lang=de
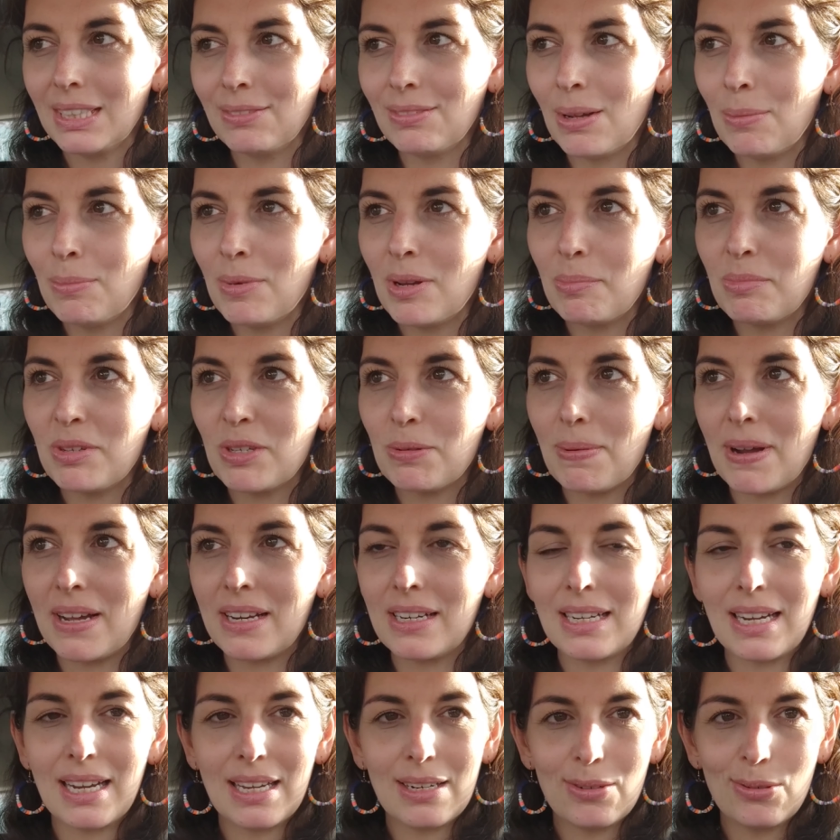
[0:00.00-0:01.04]
Wir haben nämlich
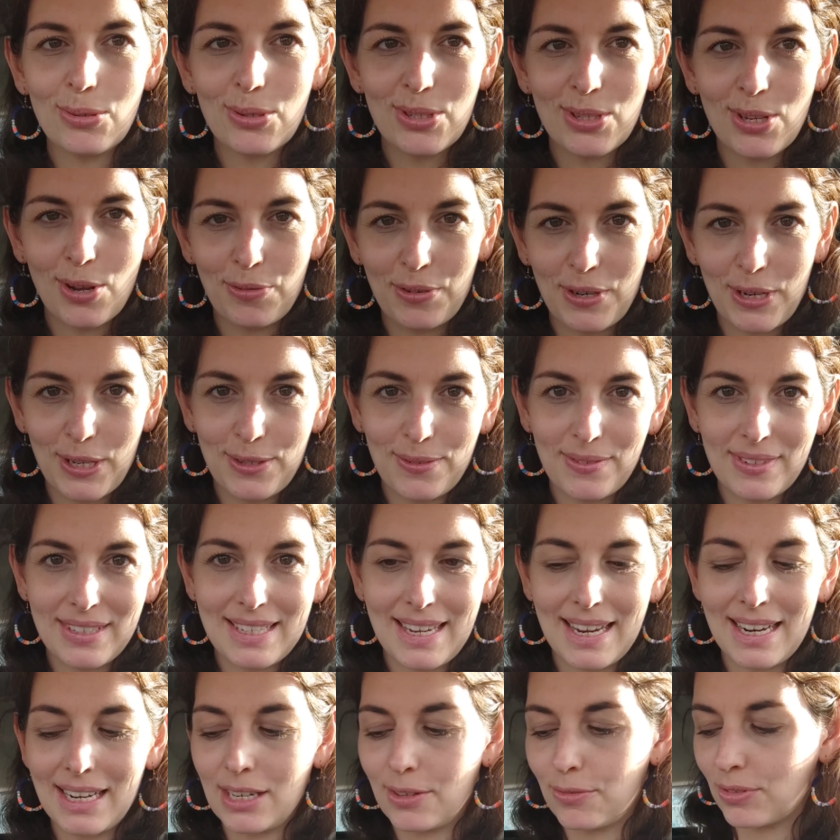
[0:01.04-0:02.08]
beide keine Lust auf das, was
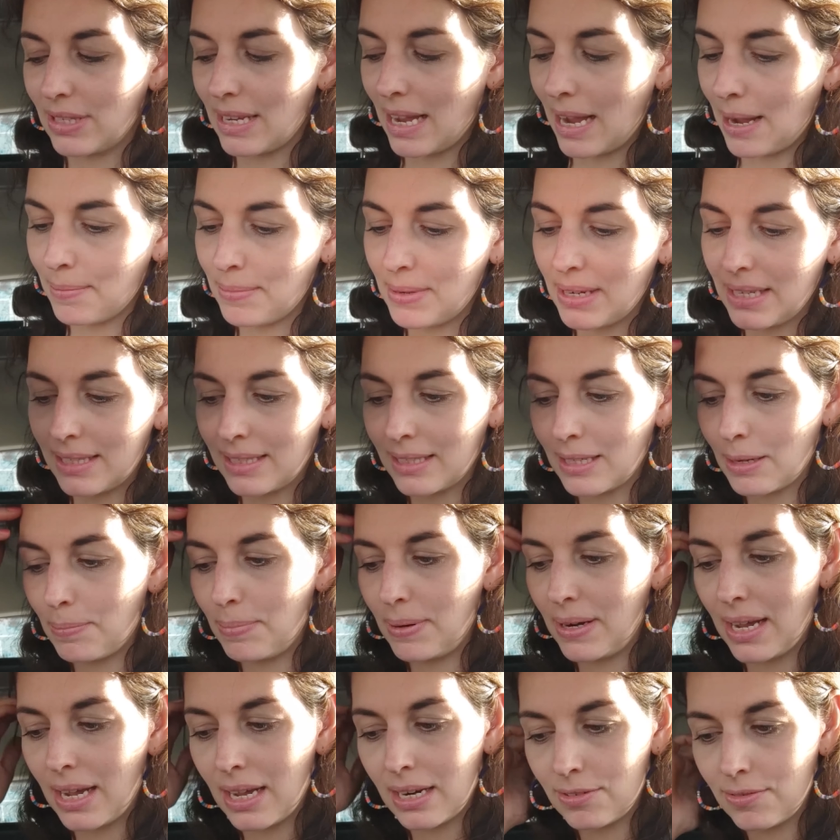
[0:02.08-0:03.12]
eigentlich fürs Abendessen
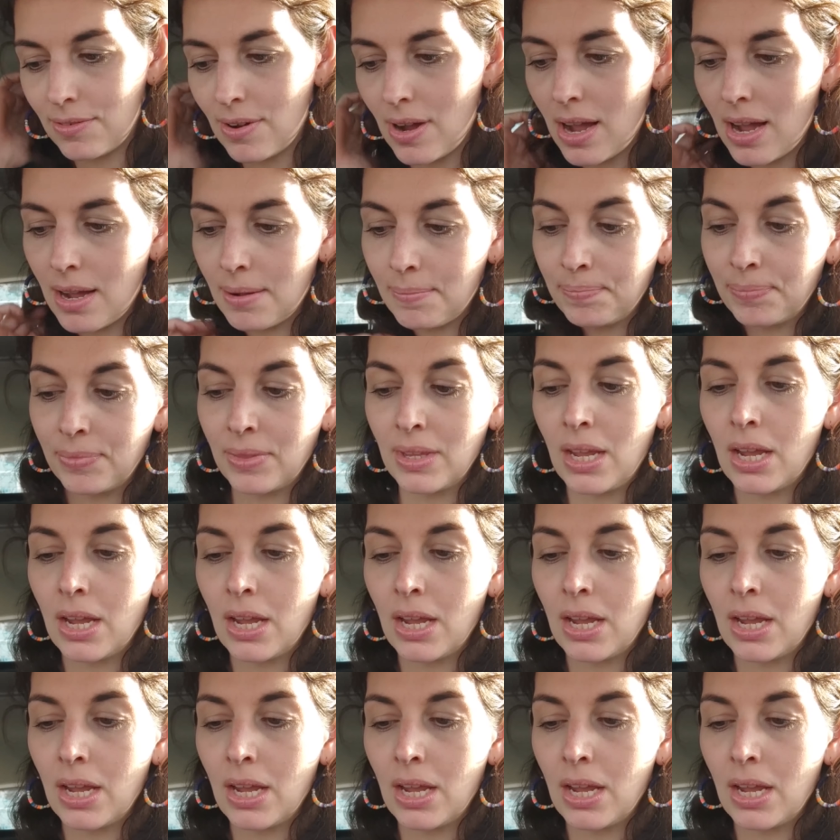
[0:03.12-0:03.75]
geplant war.